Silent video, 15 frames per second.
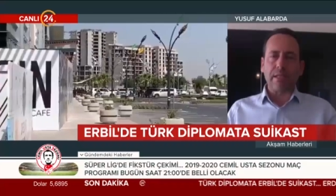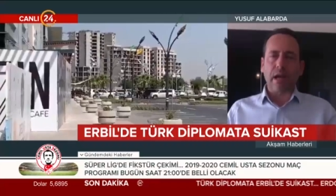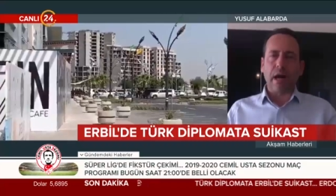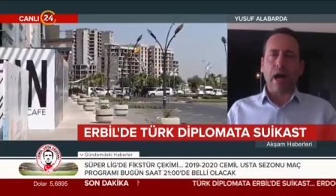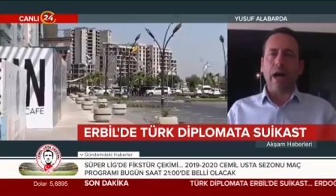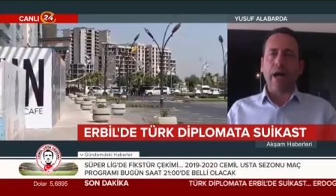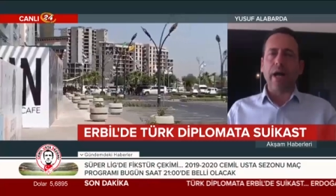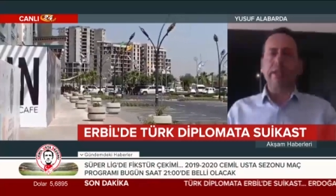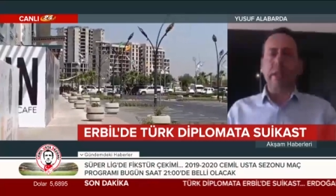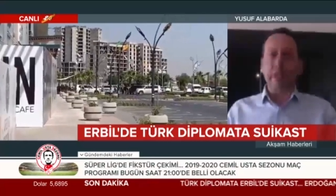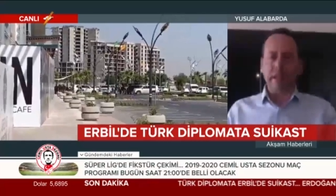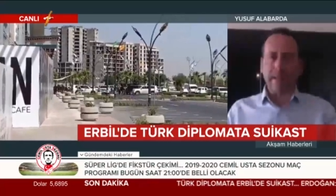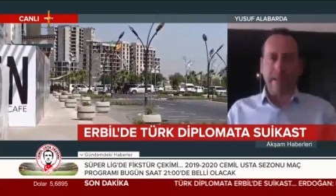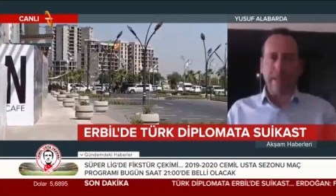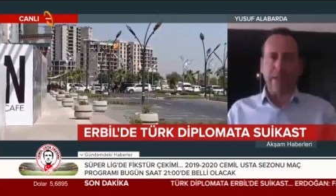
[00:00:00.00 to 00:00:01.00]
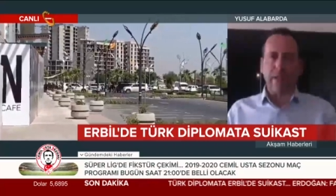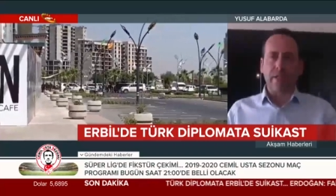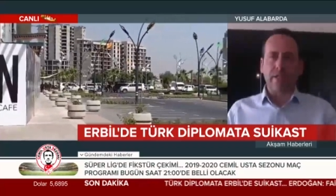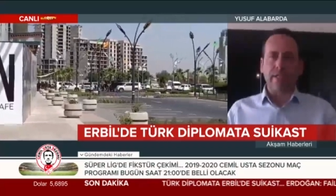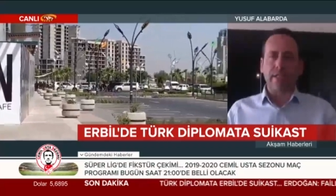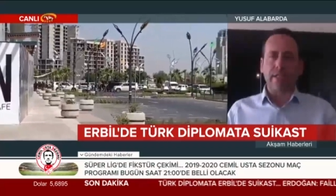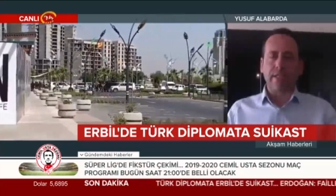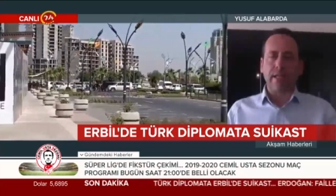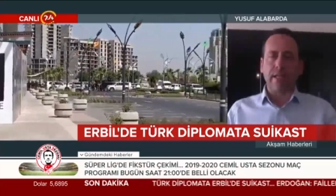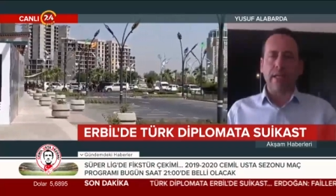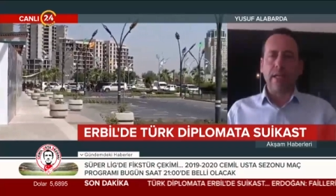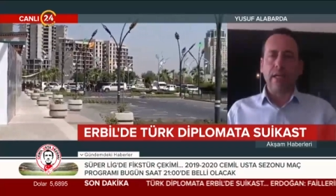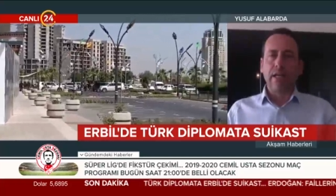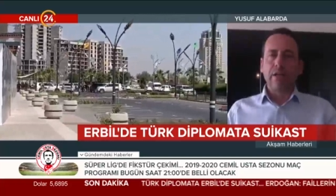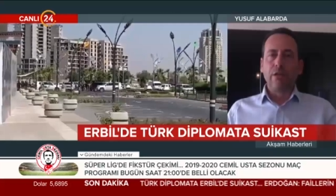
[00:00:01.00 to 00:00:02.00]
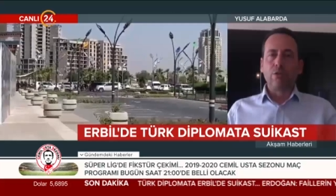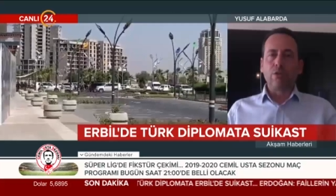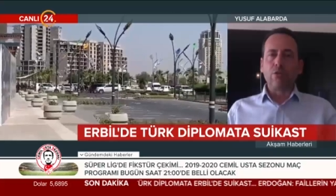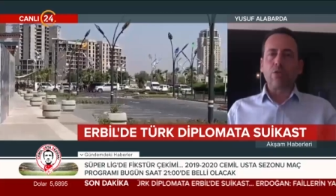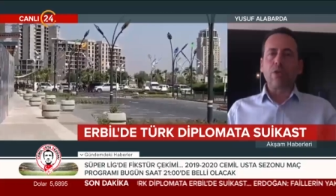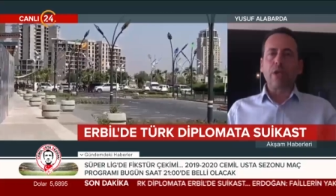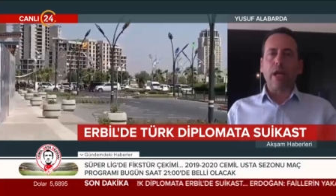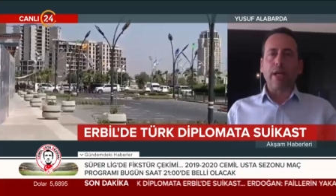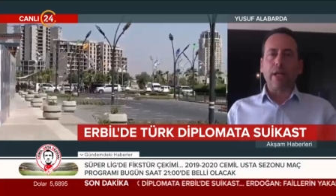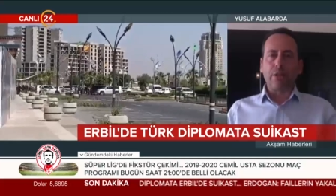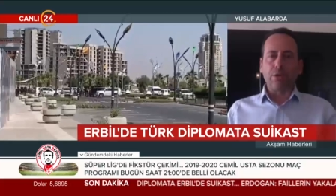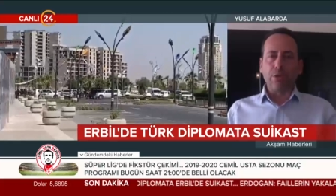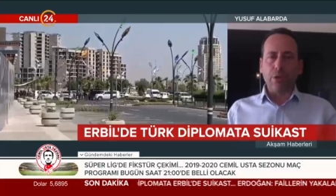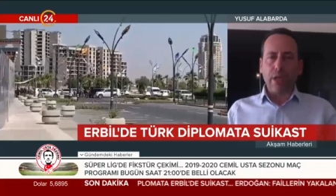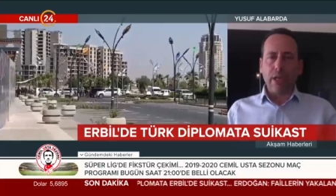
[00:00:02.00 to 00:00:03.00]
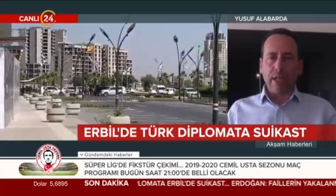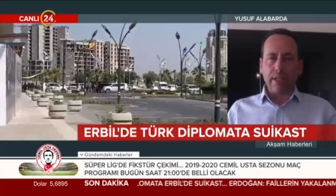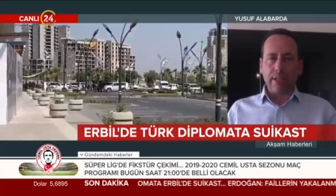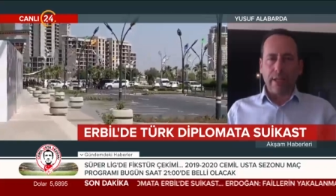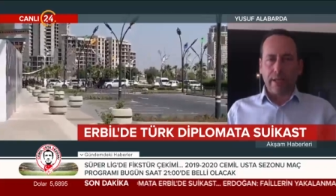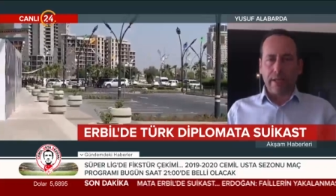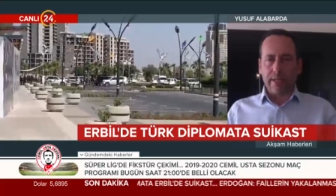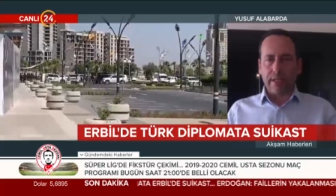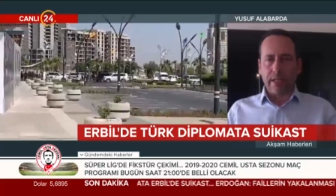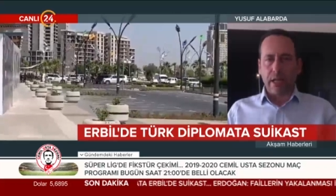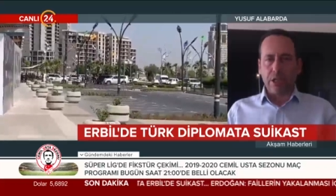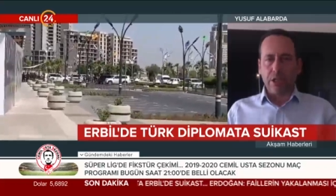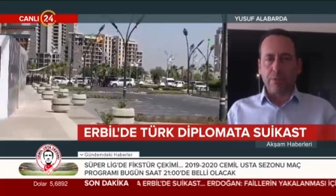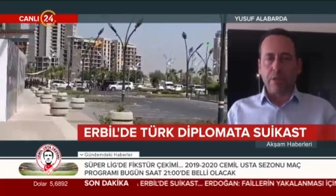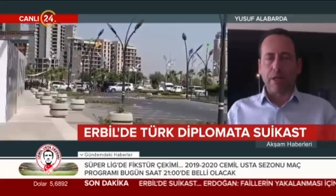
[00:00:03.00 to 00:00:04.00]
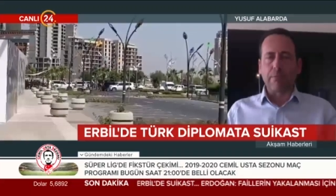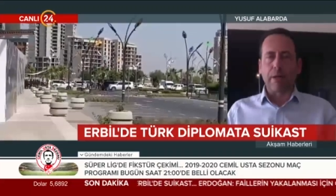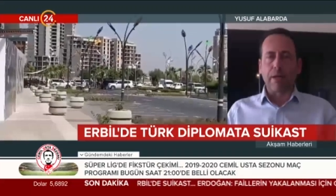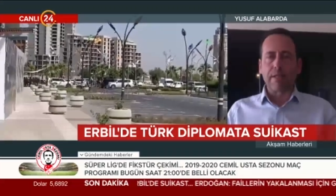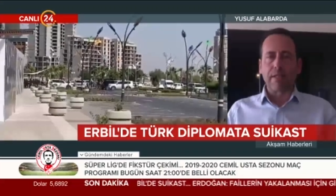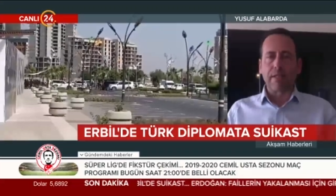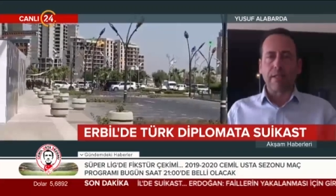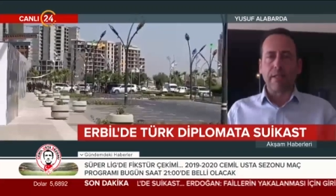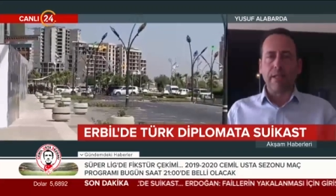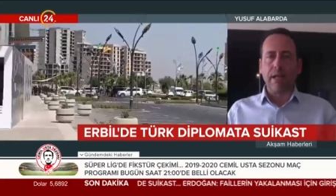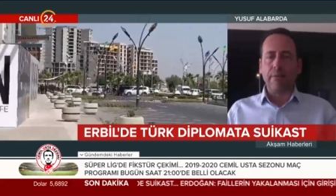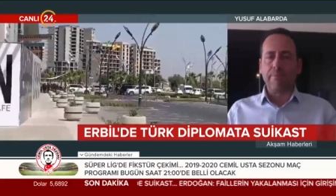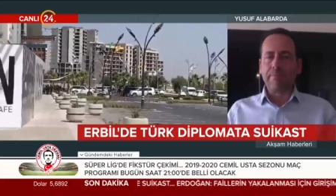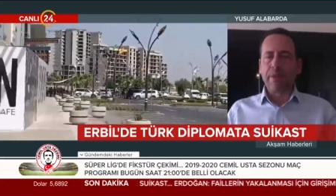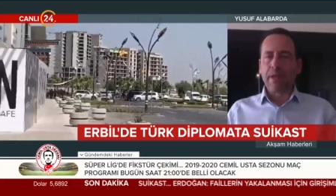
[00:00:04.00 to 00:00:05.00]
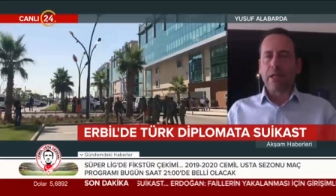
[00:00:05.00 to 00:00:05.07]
Ama biz aynı mentate içerisinde Rusya ile Türkiye'nin arasını açmak maksadıyla